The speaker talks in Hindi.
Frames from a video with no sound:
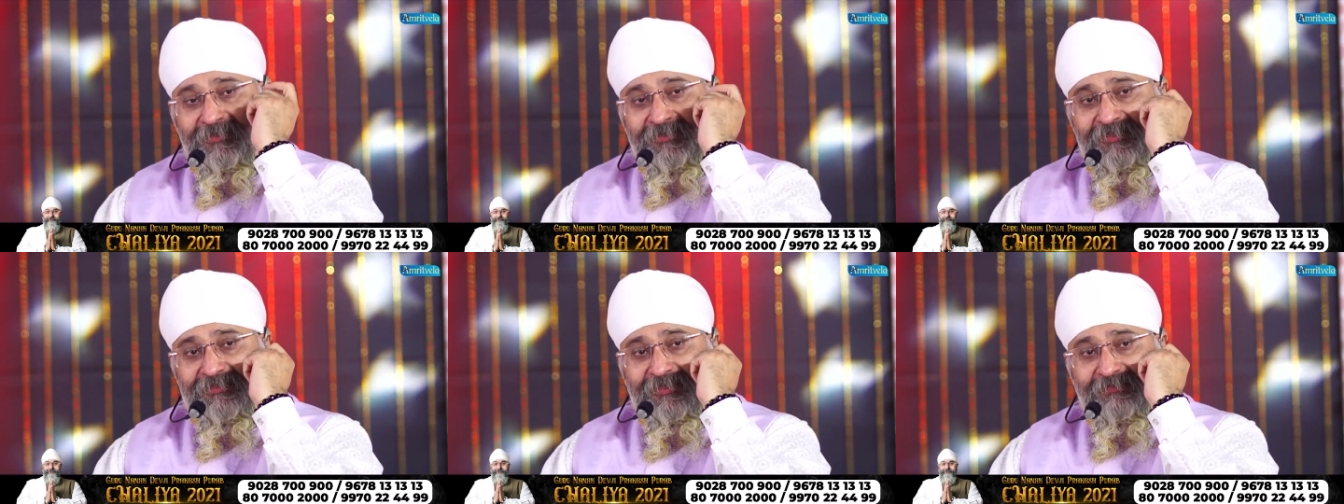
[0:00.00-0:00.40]

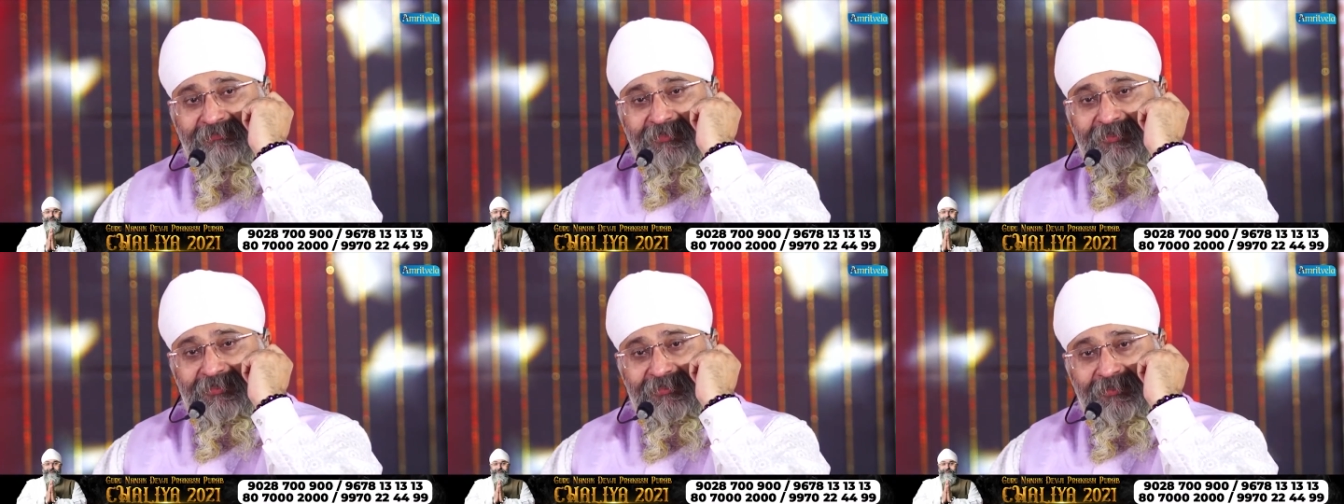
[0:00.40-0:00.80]
सरवन
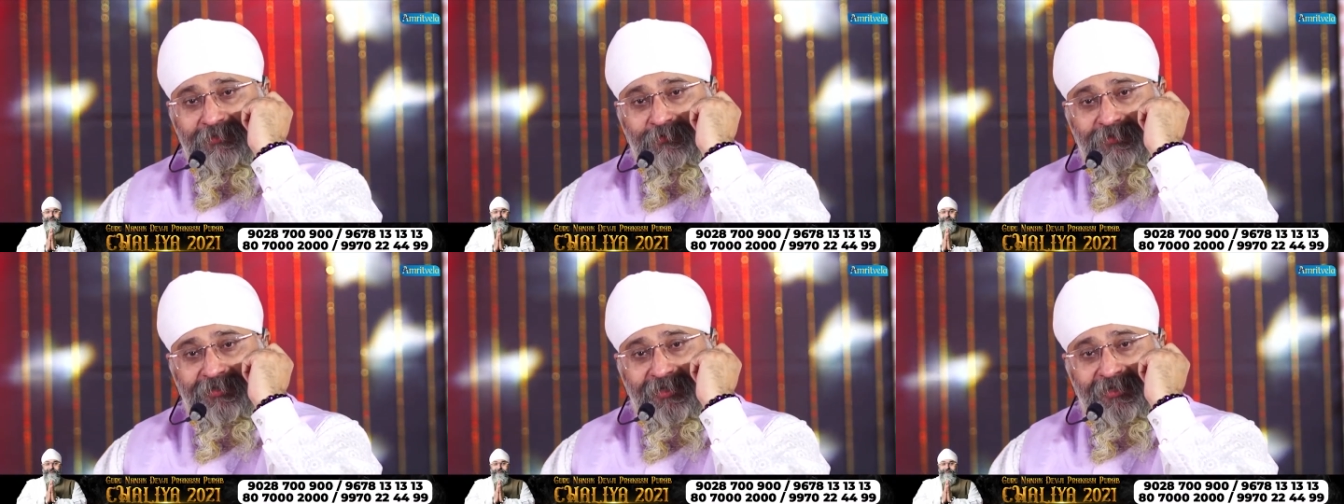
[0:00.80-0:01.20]
की थी
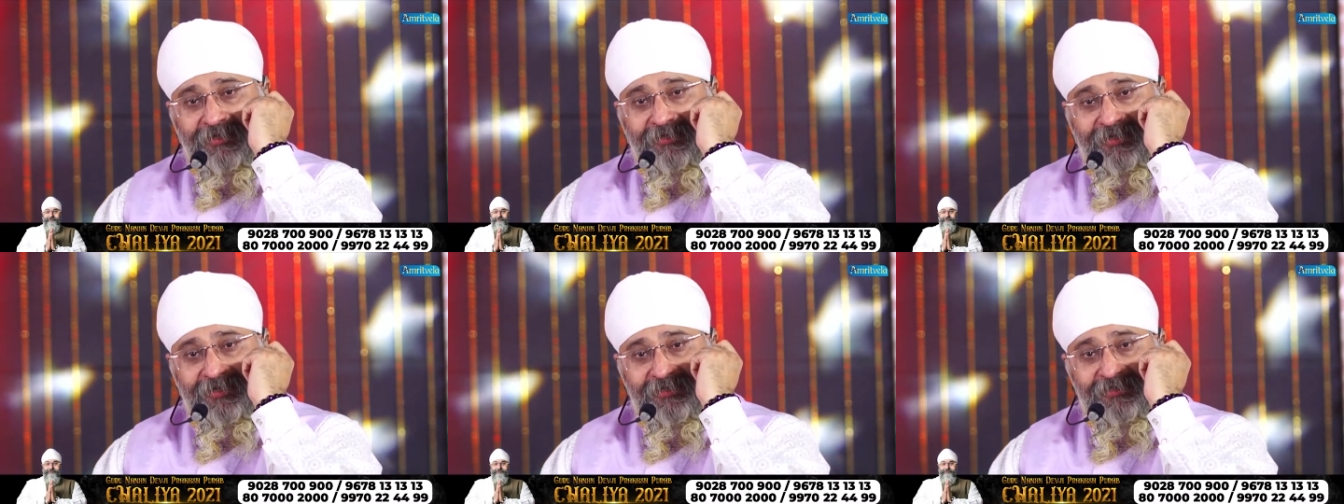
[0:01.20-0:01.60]
गुर के
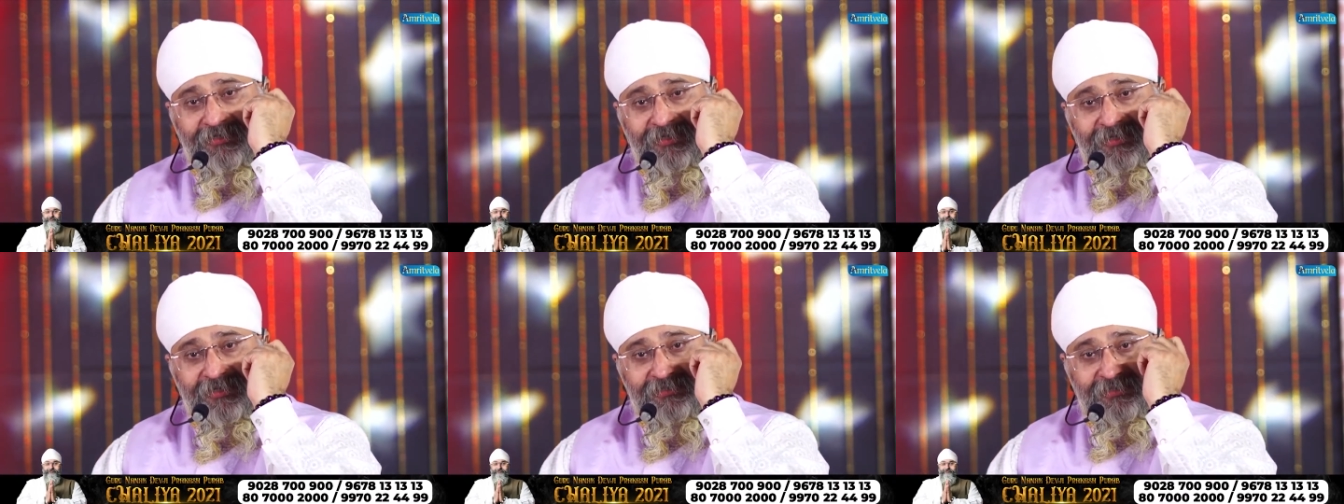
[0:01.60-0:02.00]
ग्रह
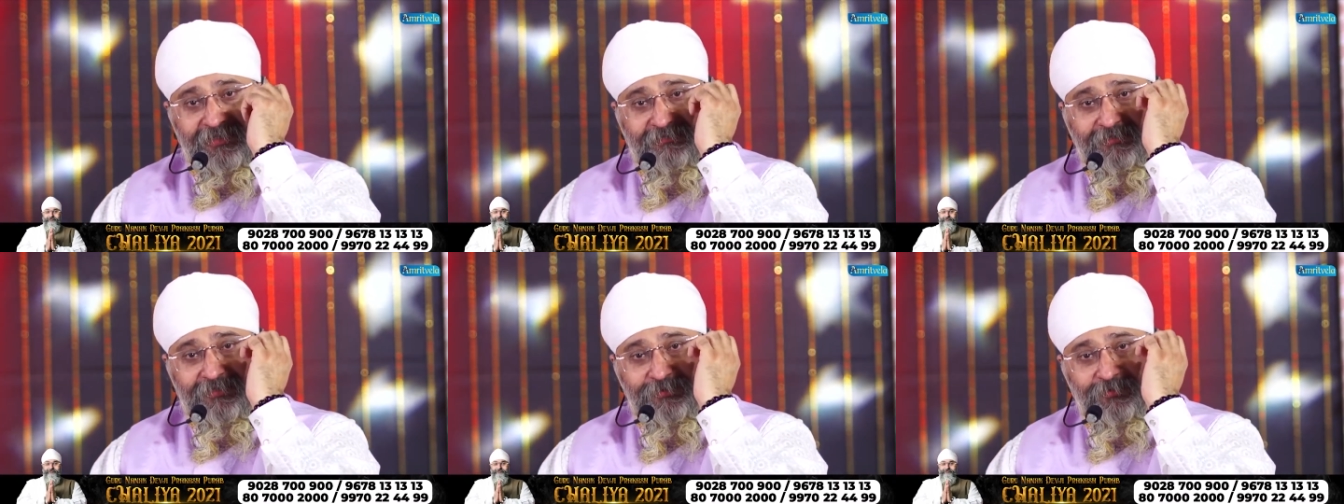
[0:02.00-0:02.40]

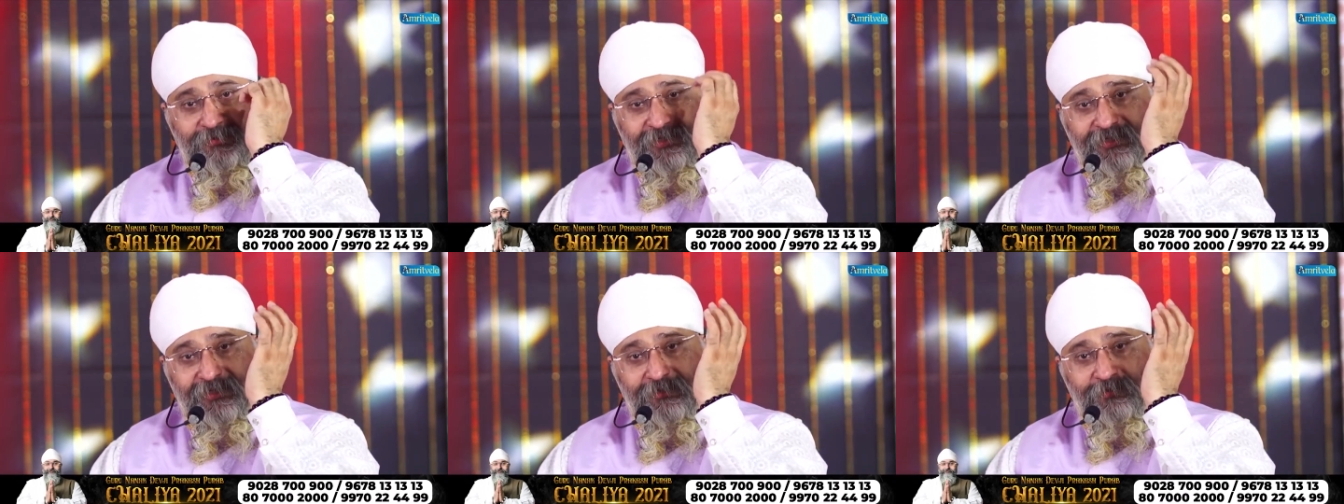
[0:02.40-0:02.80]
सेवक जो
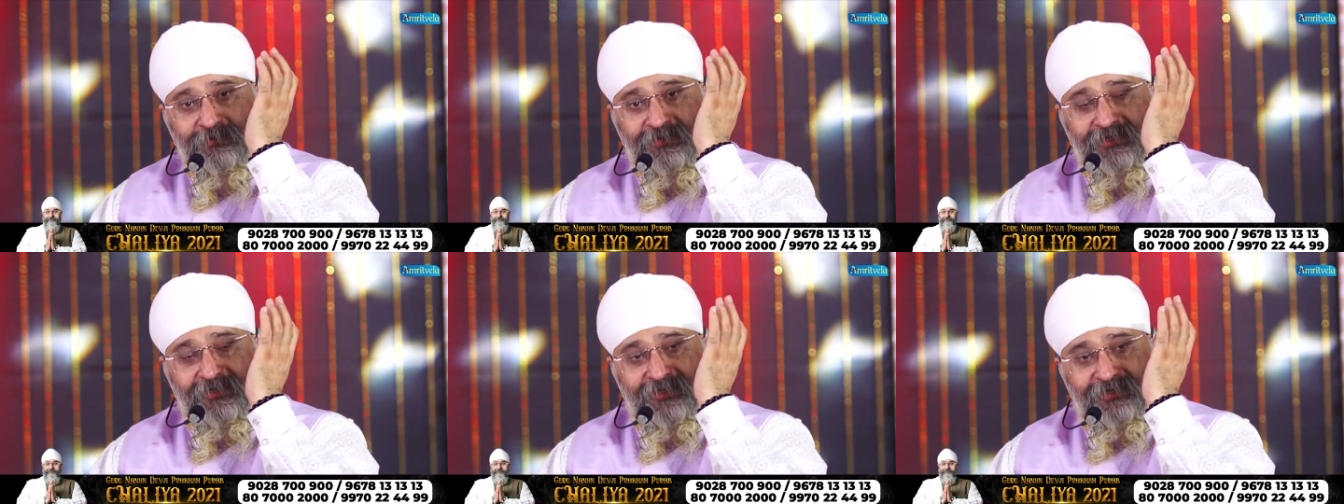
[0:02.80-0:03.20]
रहे गुर
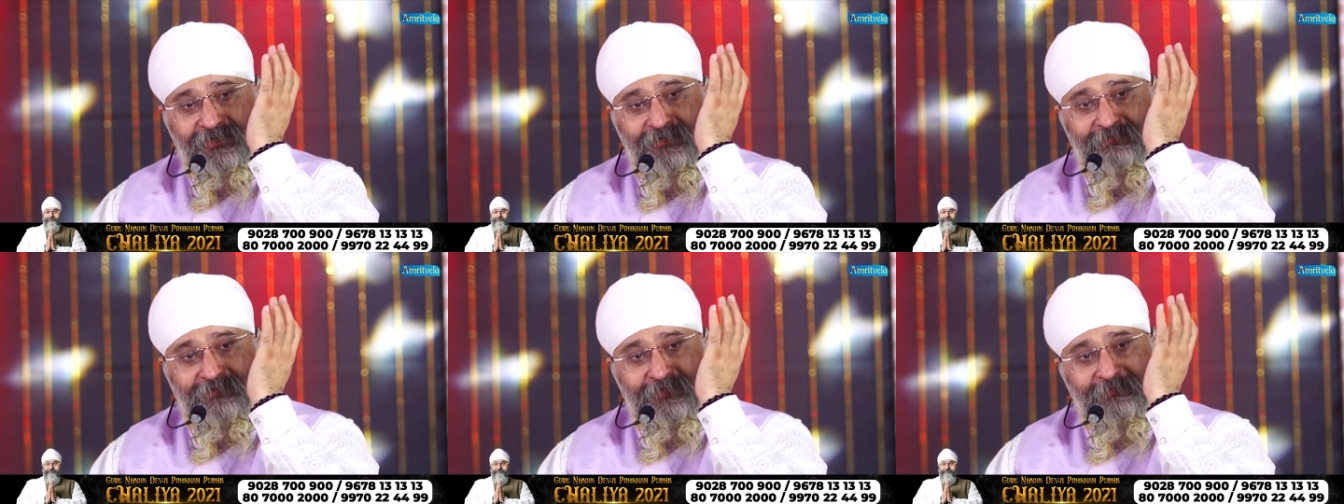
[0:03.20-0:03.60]
की आज्ञा
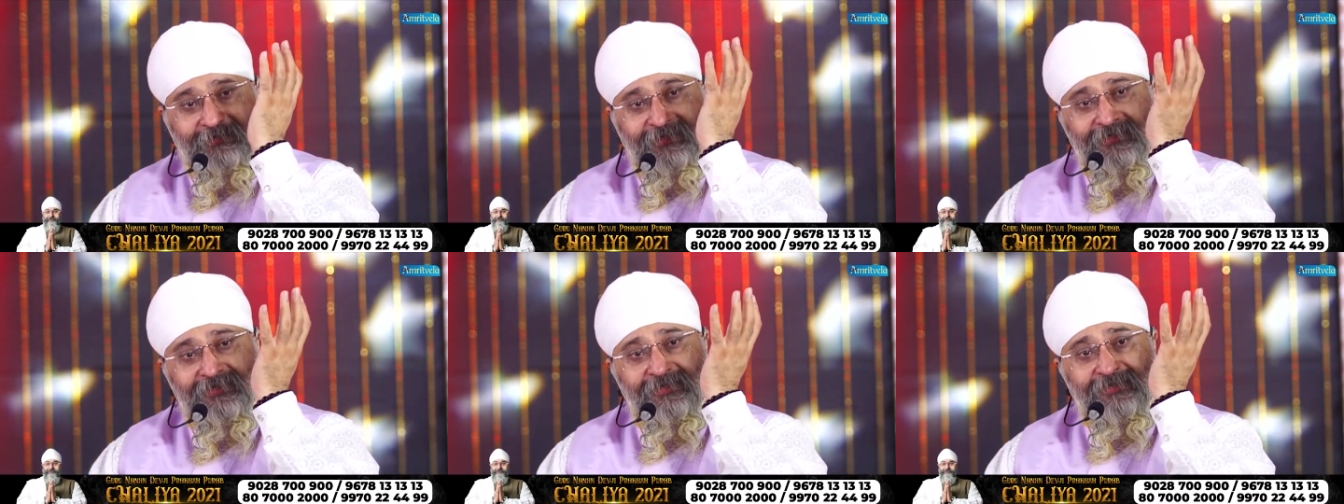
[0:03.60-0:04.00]
मन में
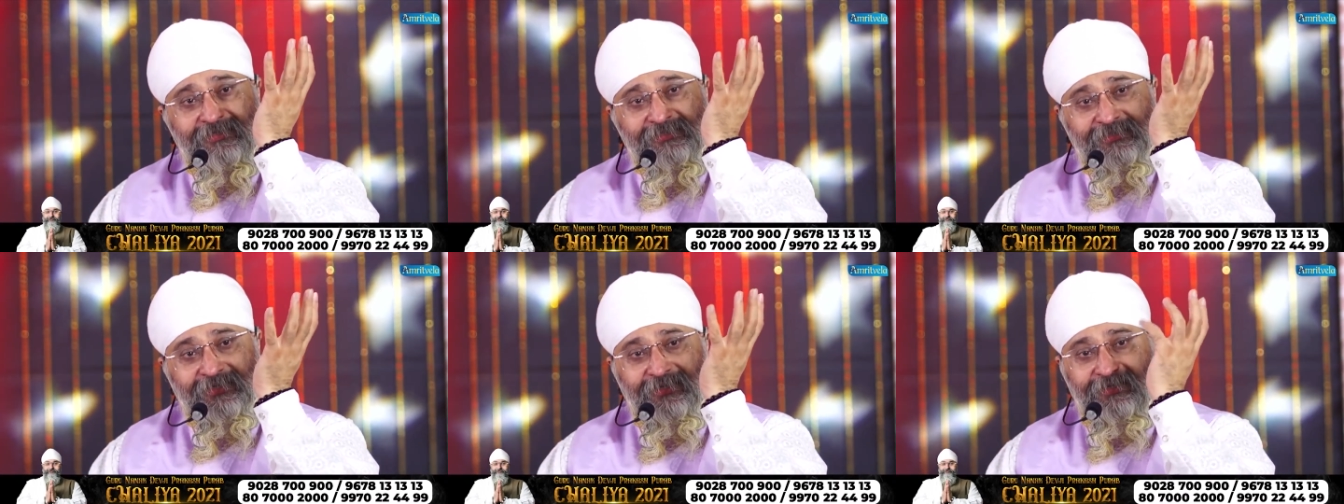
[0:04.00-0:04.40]

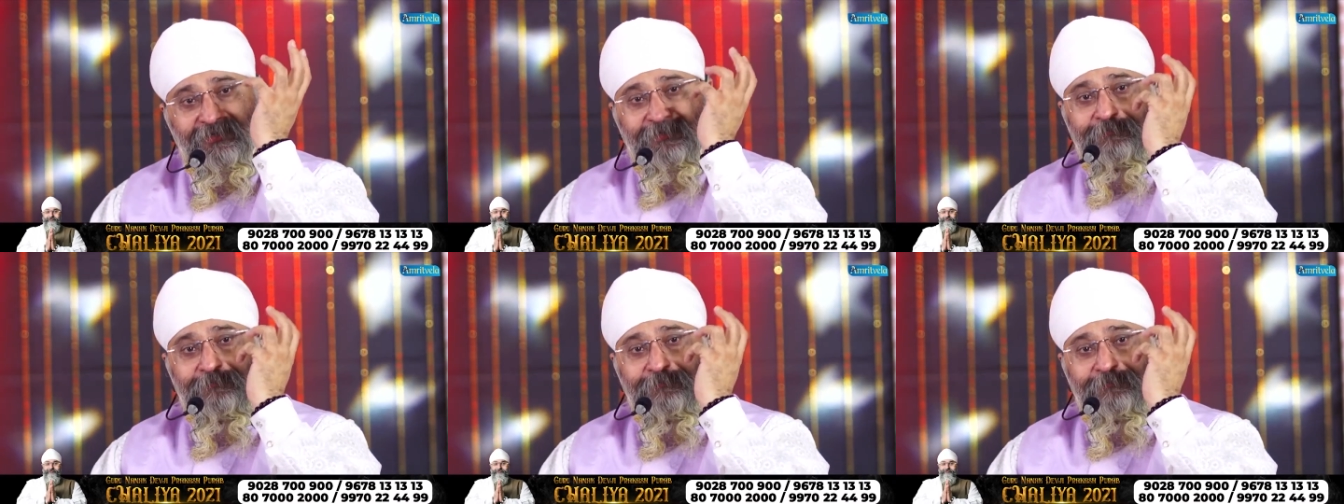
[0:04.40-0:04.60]
सहे